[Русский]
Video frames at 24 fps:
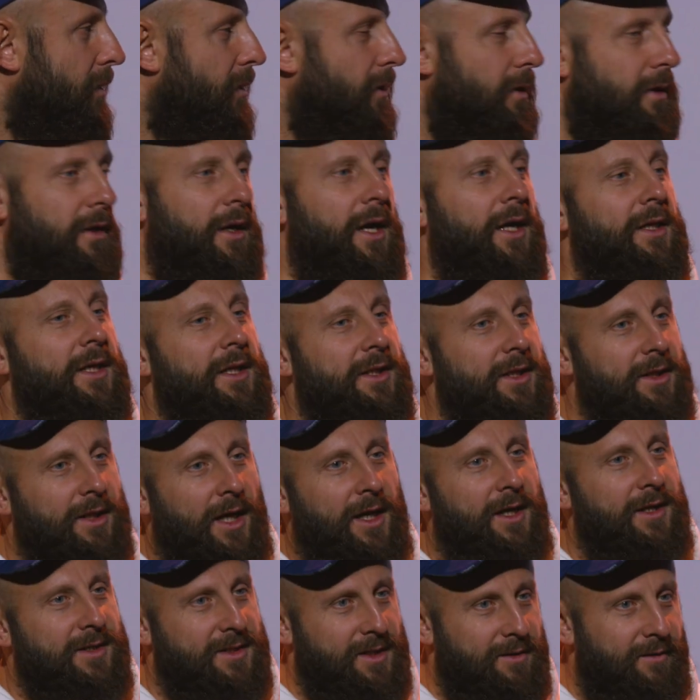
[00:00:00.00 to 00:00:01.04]
И когда ты
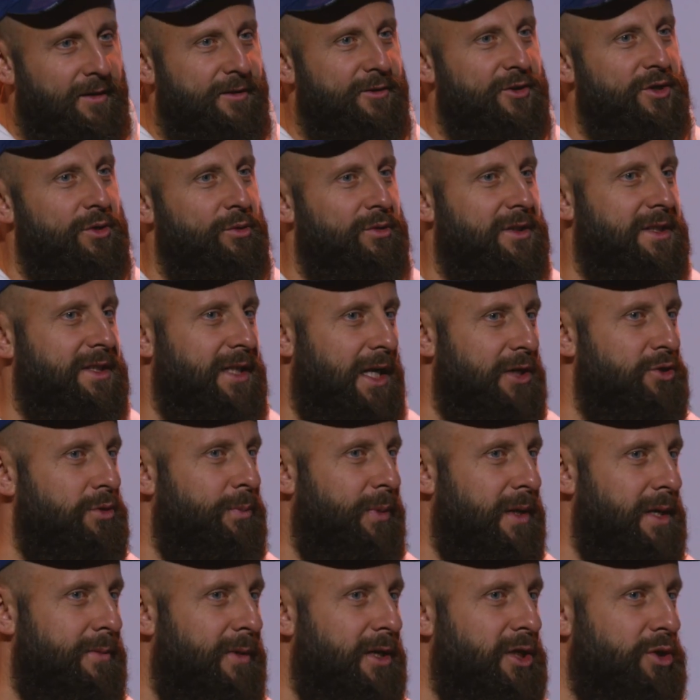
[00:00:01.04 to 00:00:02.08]
так разговариваешь, люди сразу
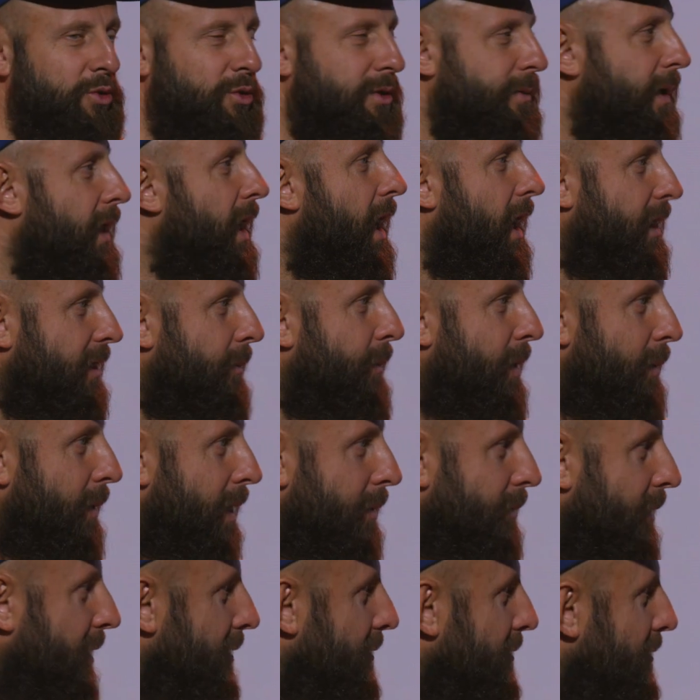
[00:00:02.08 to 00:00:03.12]
понимают, что у тебя какая-то проблема